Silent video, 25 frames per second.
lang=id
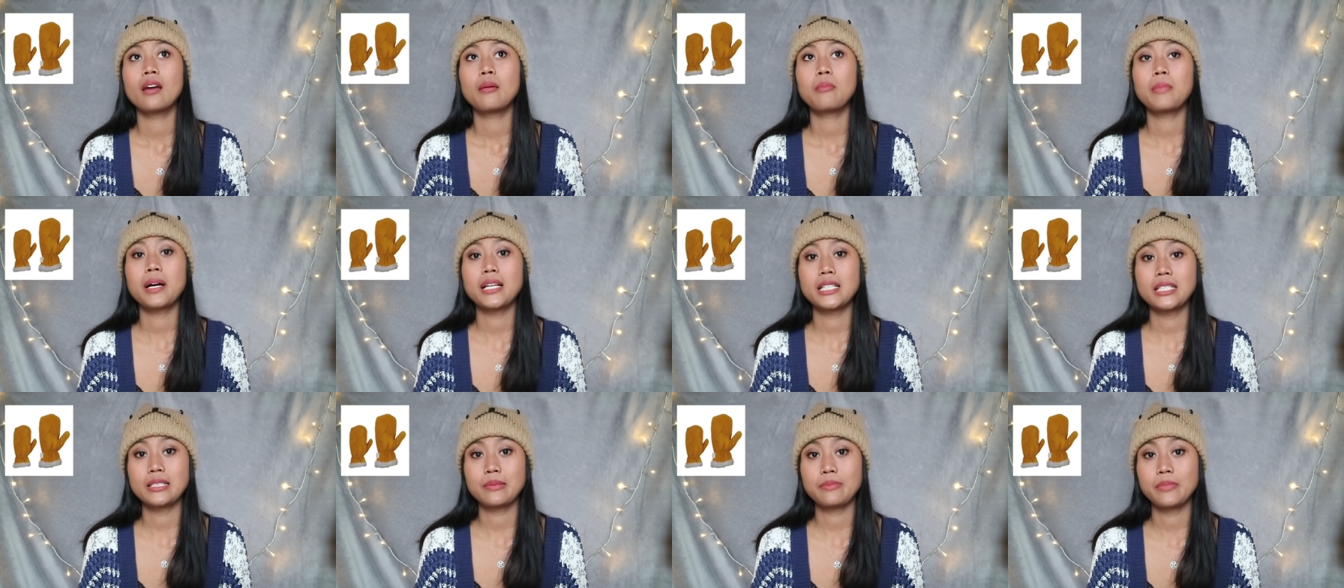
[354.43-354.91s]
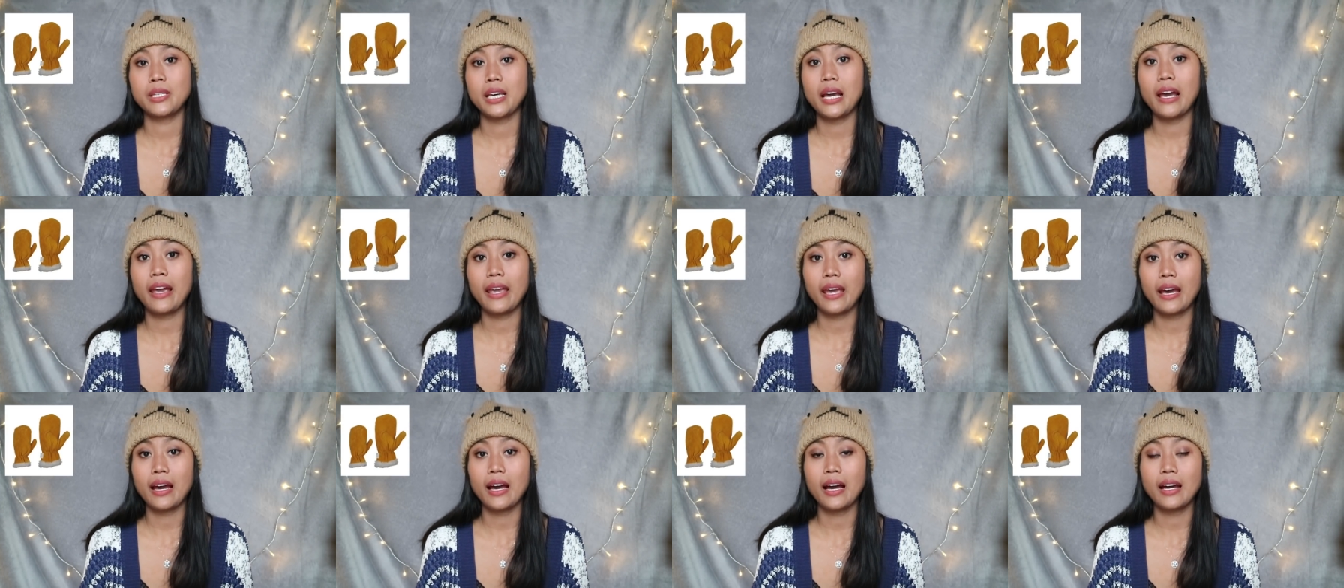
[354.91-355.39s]

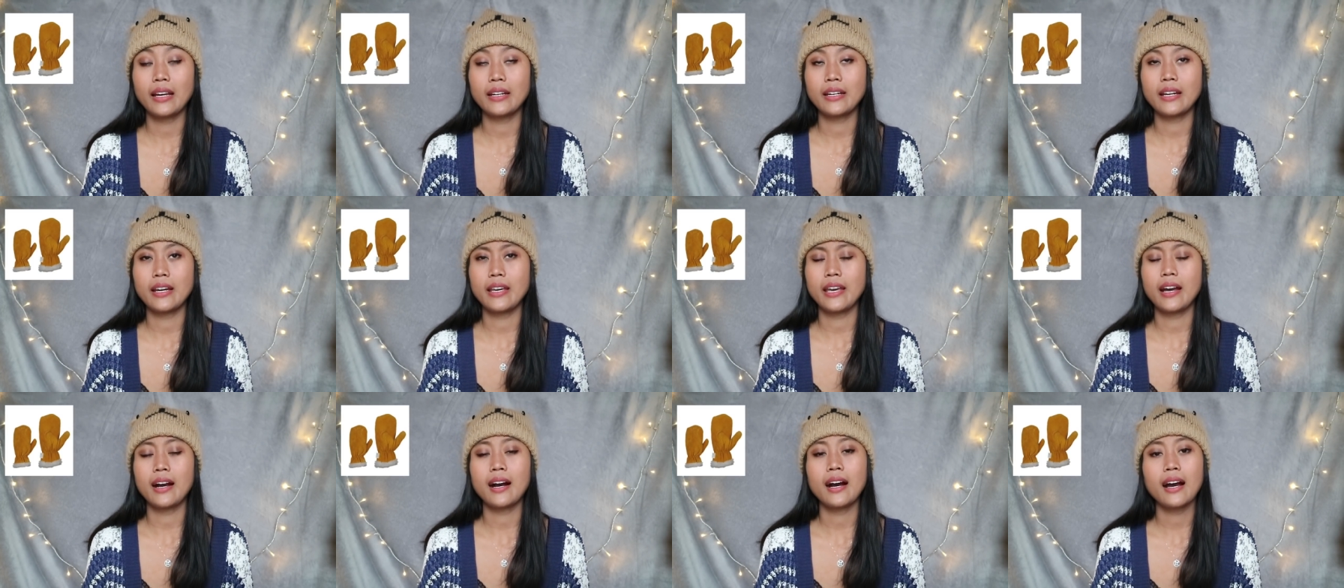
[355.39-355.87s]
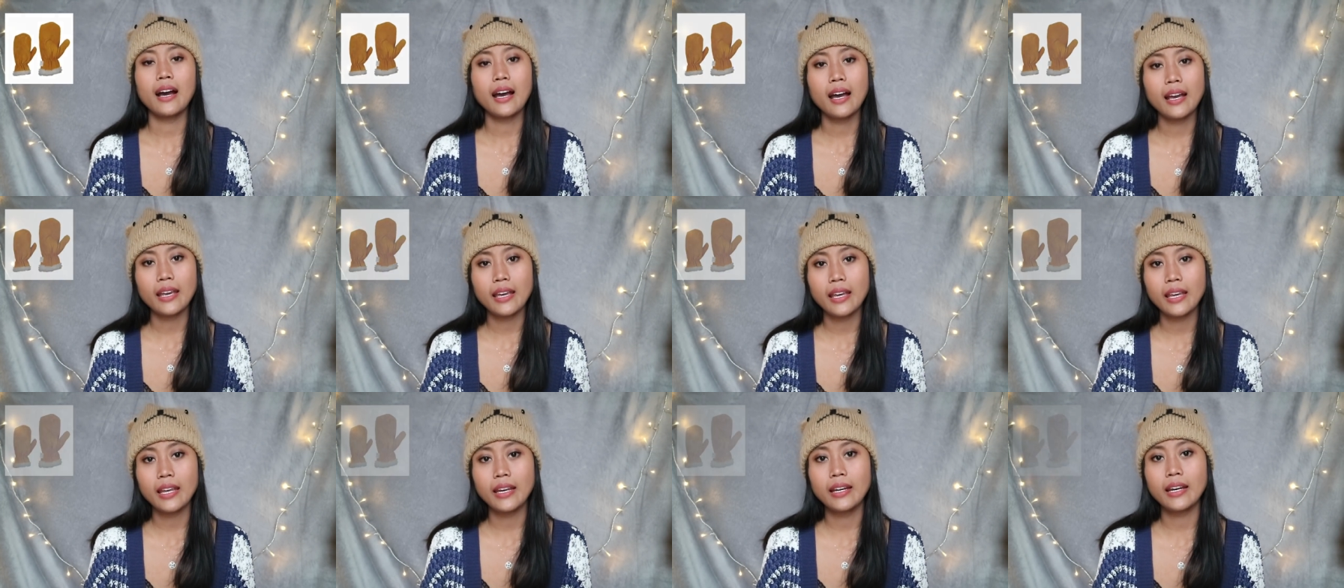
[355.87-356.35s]
macemnya ya ada yang
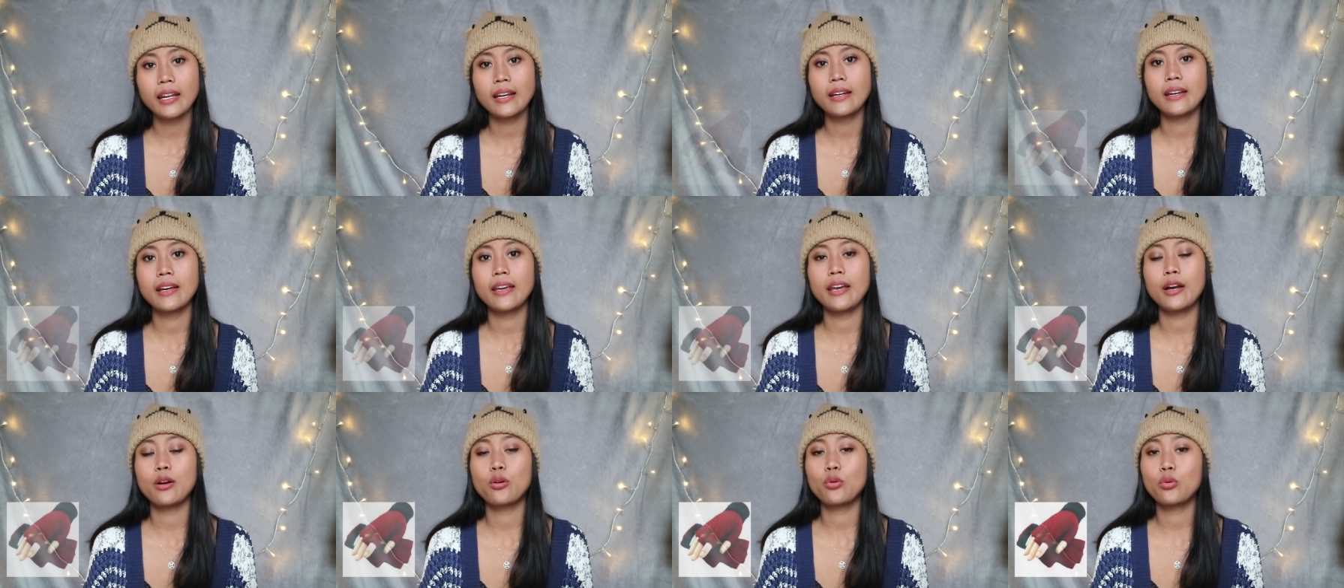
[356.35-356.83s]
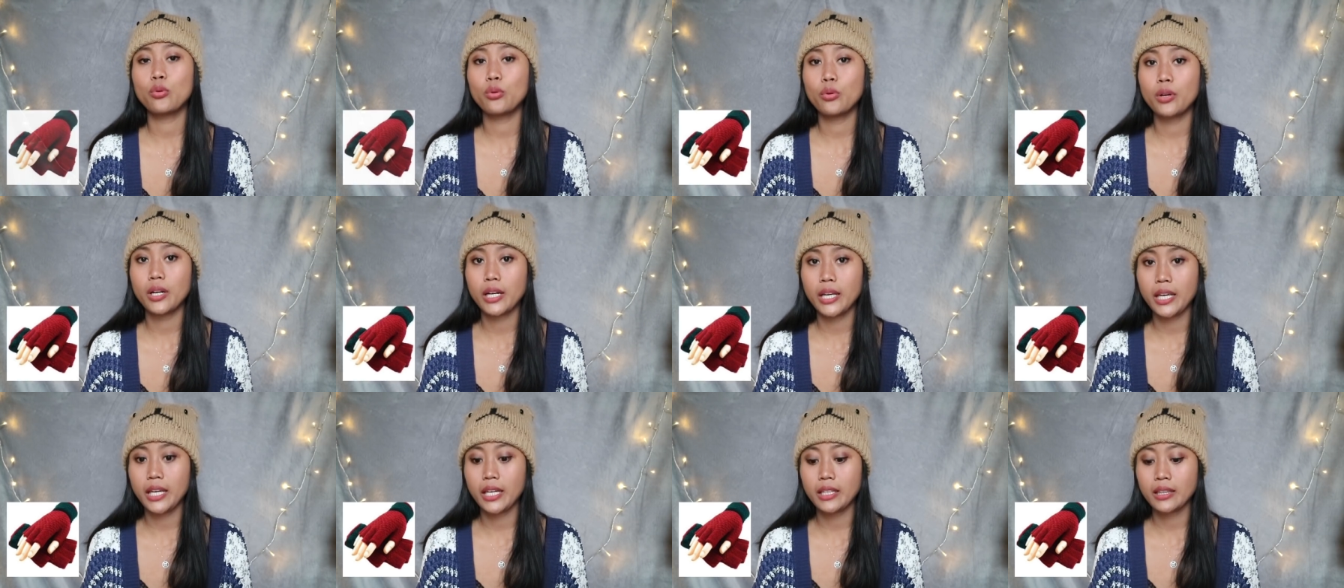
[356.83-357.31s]
kain ada yang
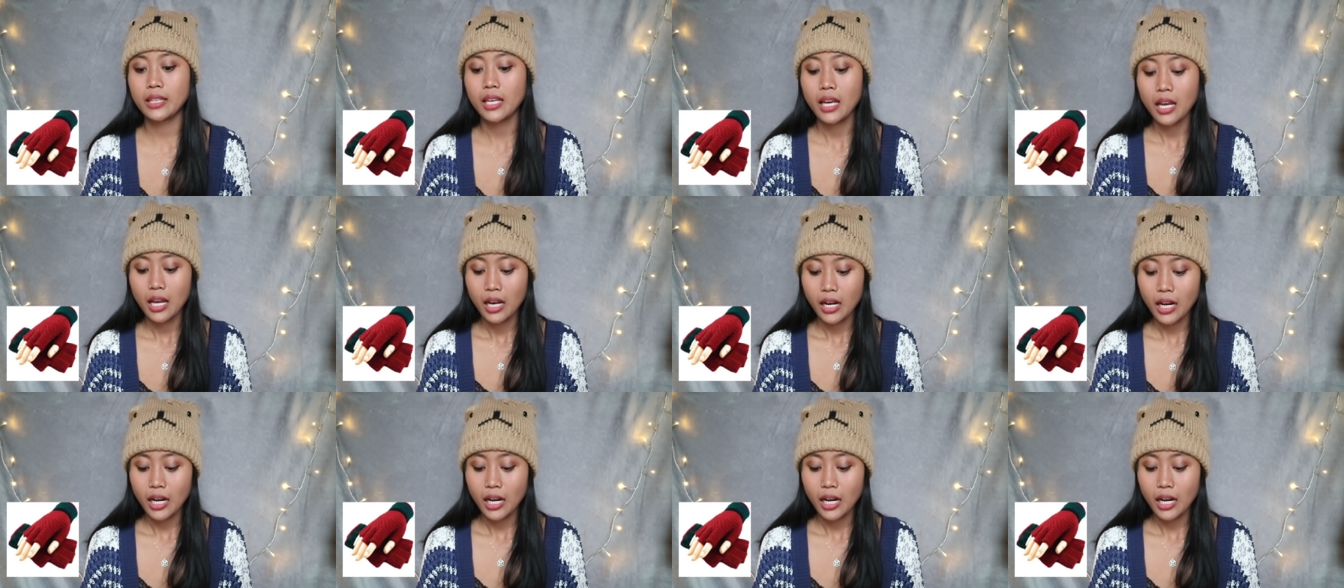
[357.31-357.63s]
kulit